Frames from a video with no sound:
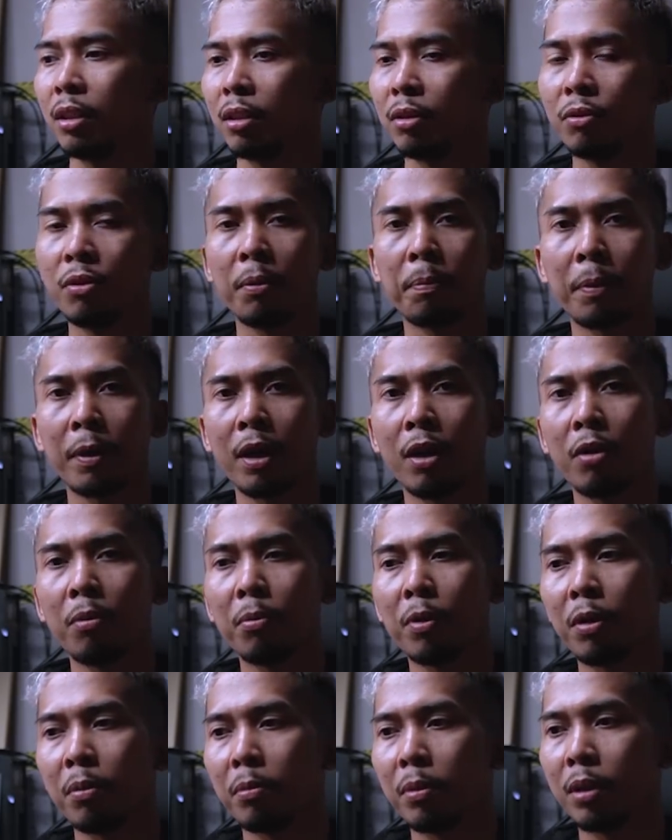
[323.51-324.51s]
gue pernah
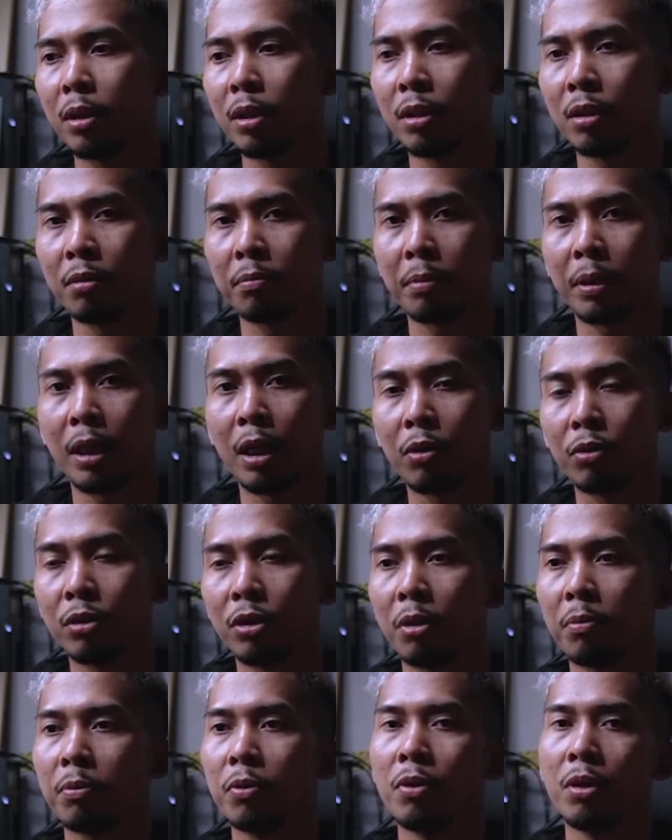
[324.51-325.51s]
ngomong sama penanggung
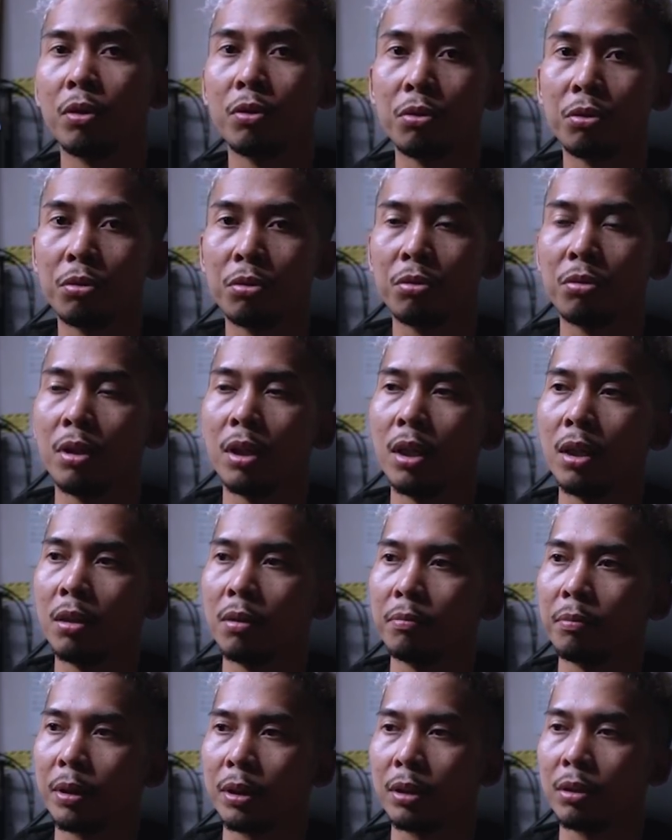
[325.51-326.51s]
jawab gue guru gue
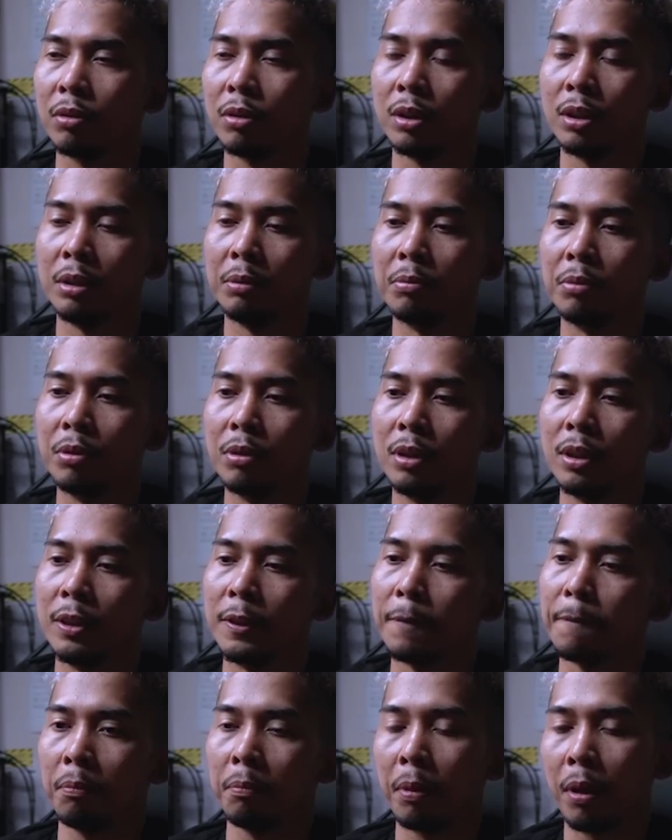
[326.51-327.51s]
pas gue dibully
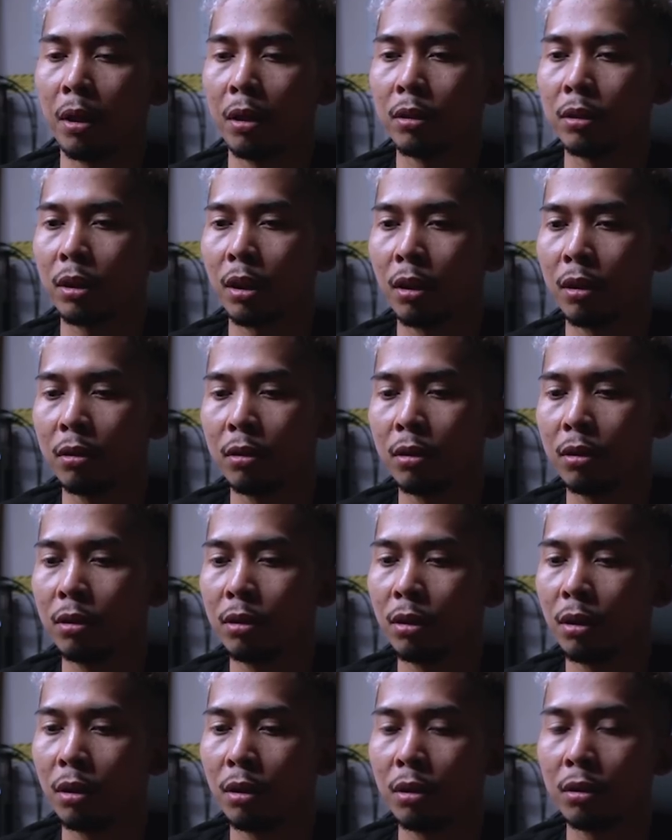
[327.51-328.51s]
pak saya
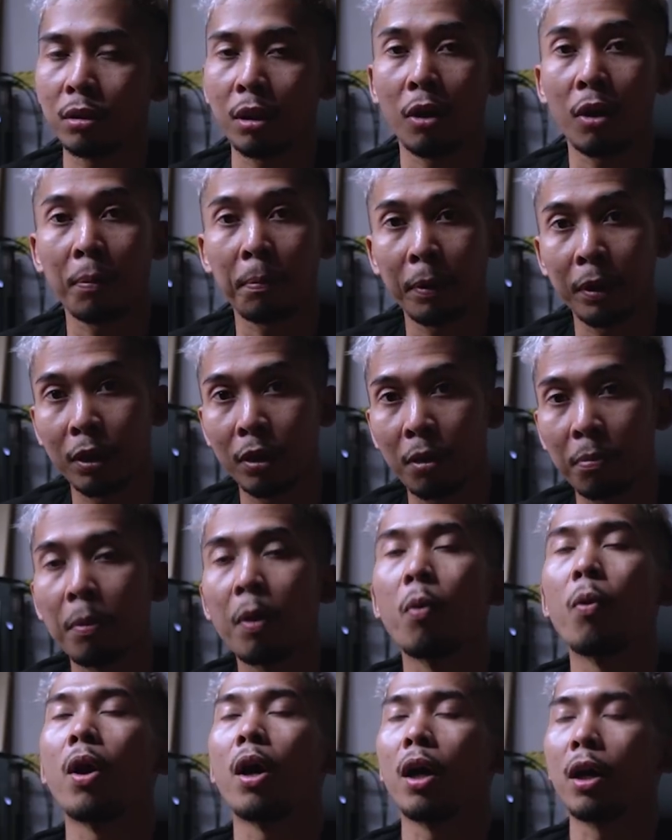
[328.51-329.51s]
digini gini tahu apa dia
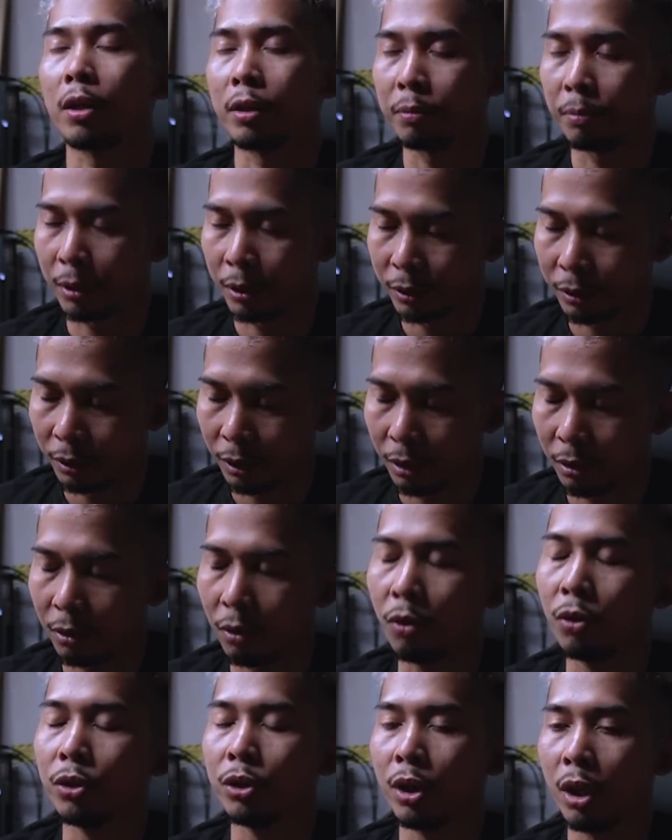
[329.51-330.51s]
wah karimasta
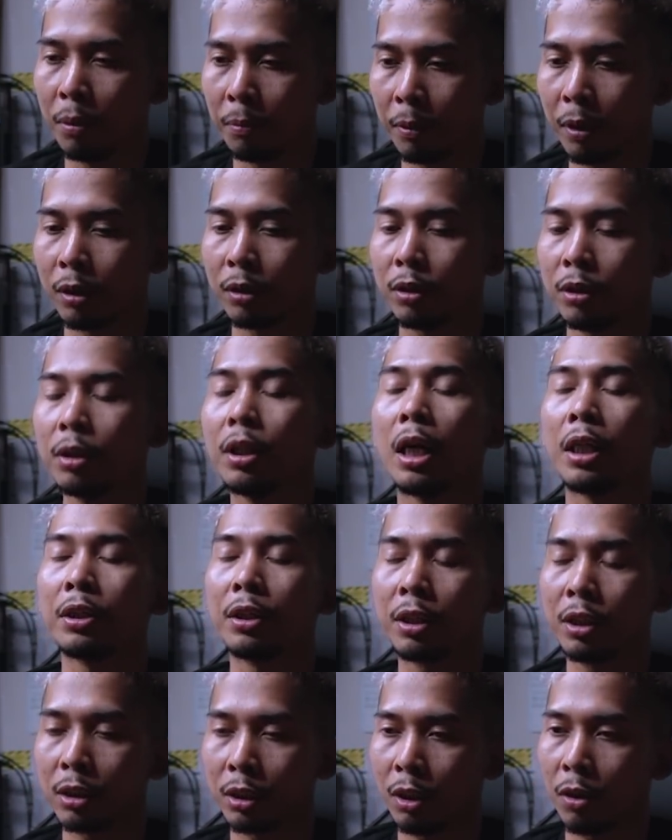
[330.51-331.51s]
oh iya mati
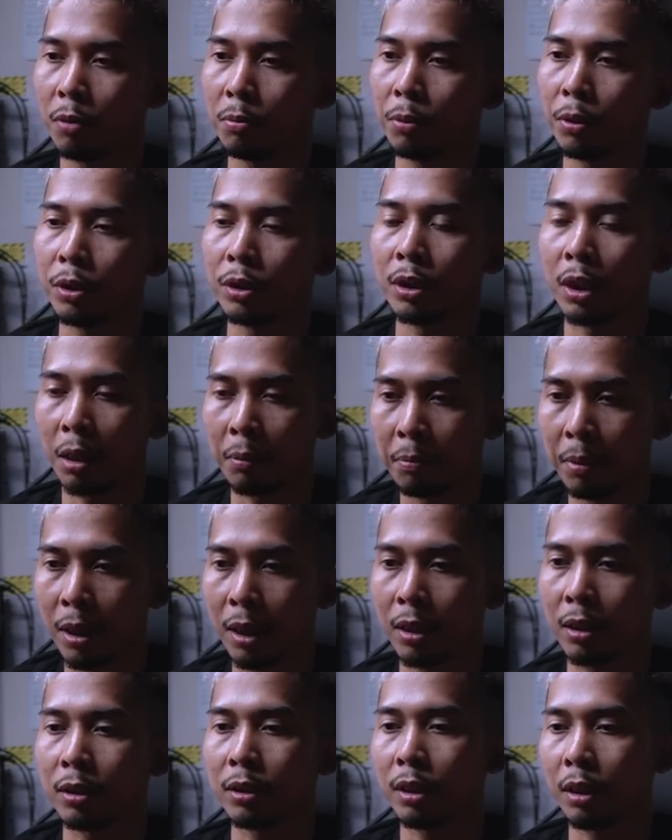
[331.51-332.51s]
nanti kita ngomongin
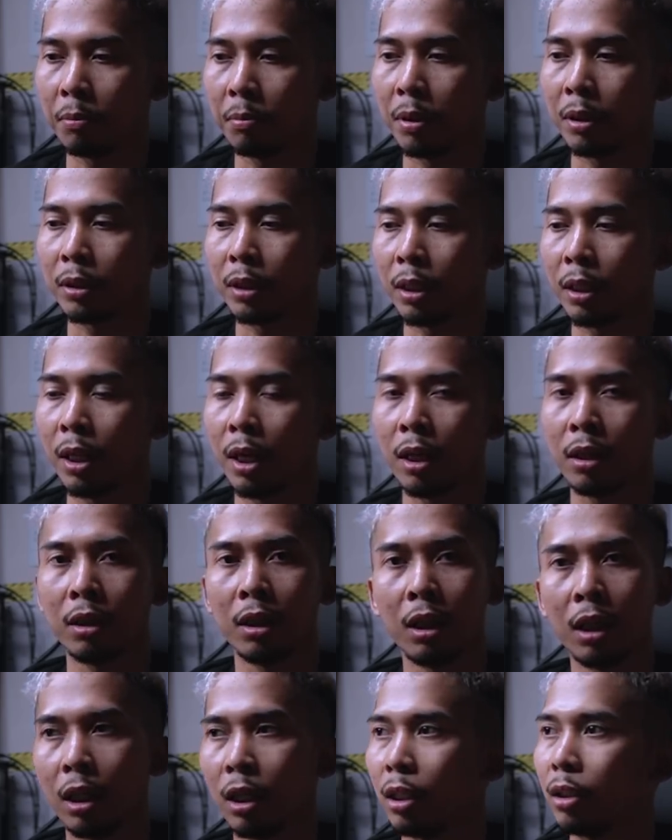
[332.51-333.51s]
sabar sabar tenang
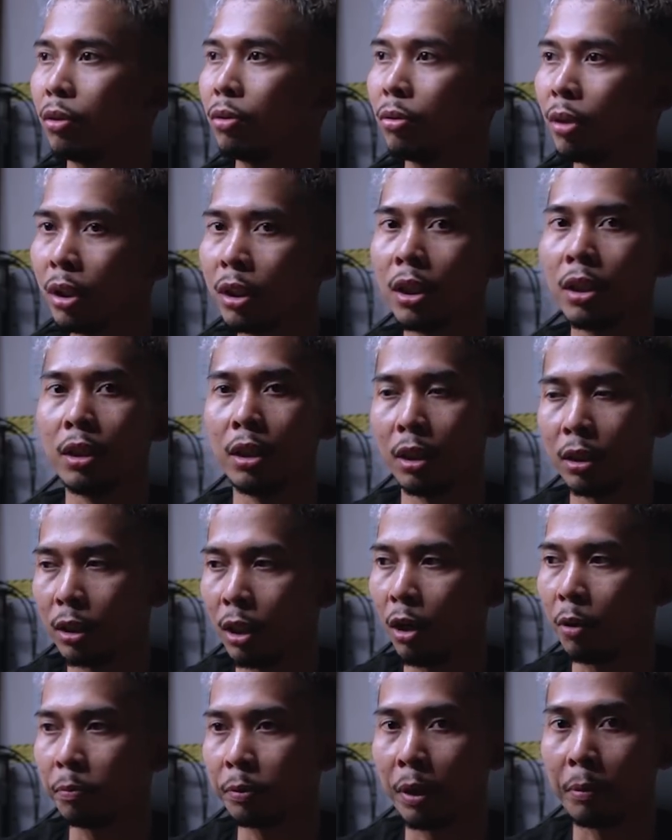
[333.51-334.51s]
gitu aja dia
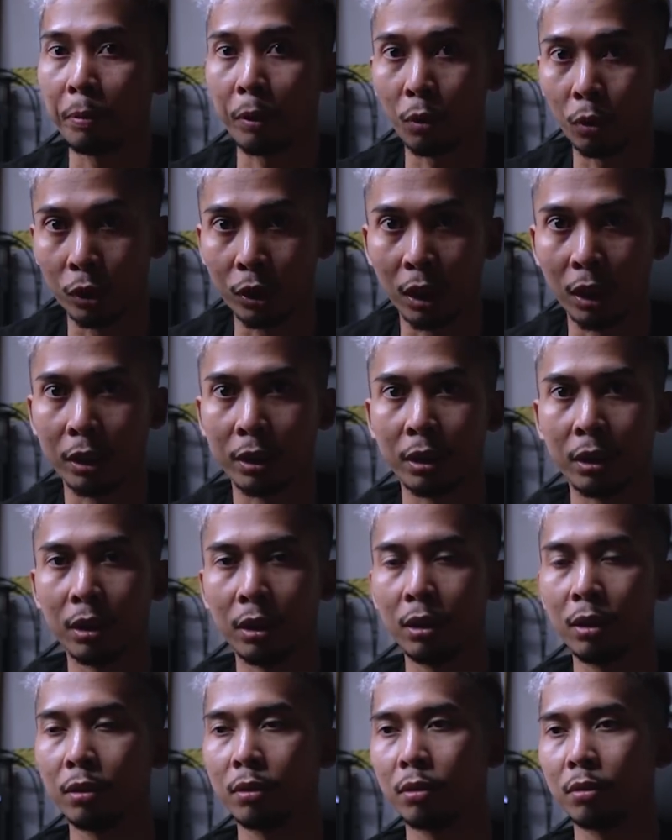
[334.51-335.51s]
jawab sampai gue selesai